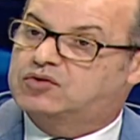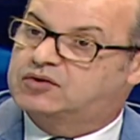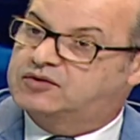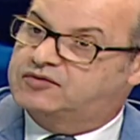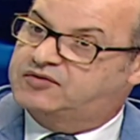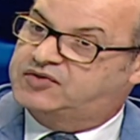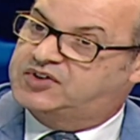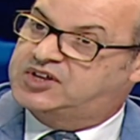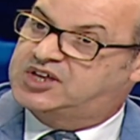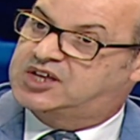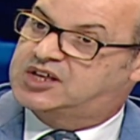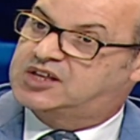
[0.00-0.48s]

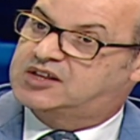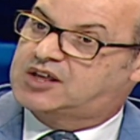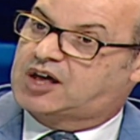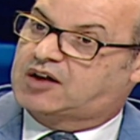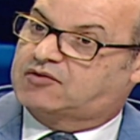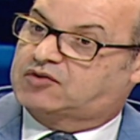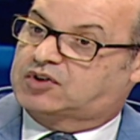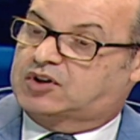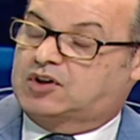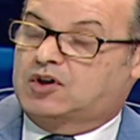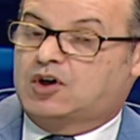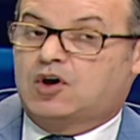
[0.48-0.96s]
في
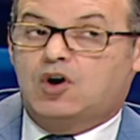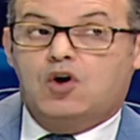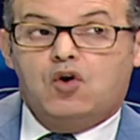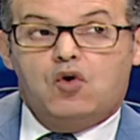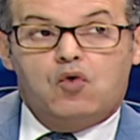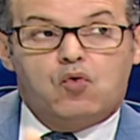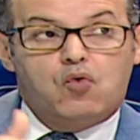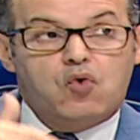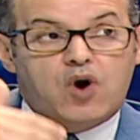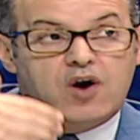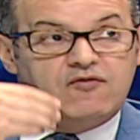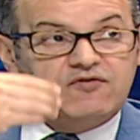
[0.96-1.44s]

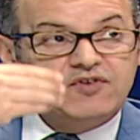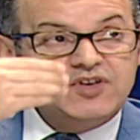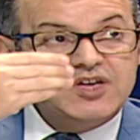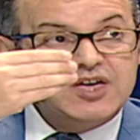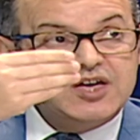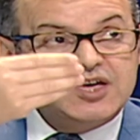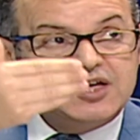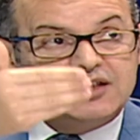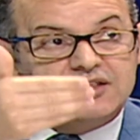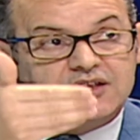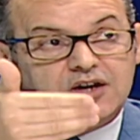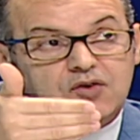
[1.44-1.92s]
وفيه
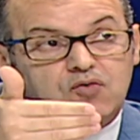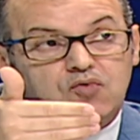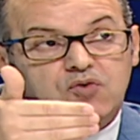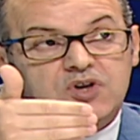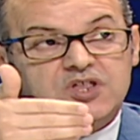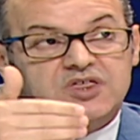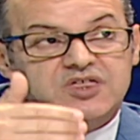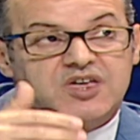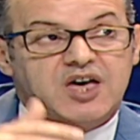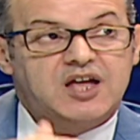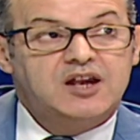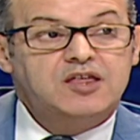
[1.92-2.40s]
تكوين
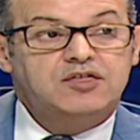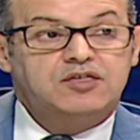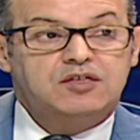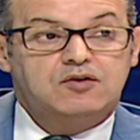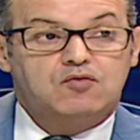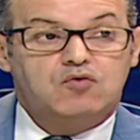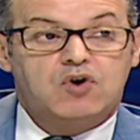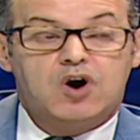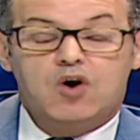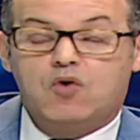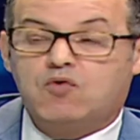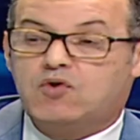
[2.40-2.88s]
ثالث
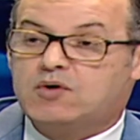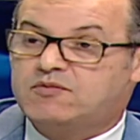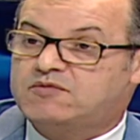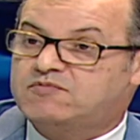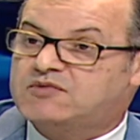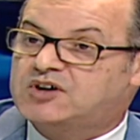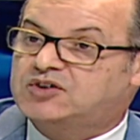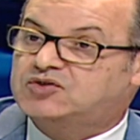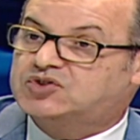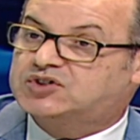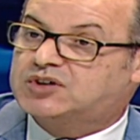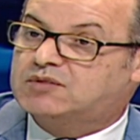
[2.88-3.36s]
وهو
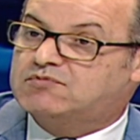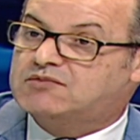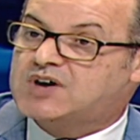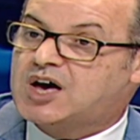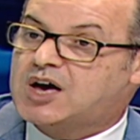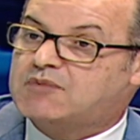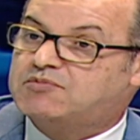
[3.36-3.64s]
بما يسمى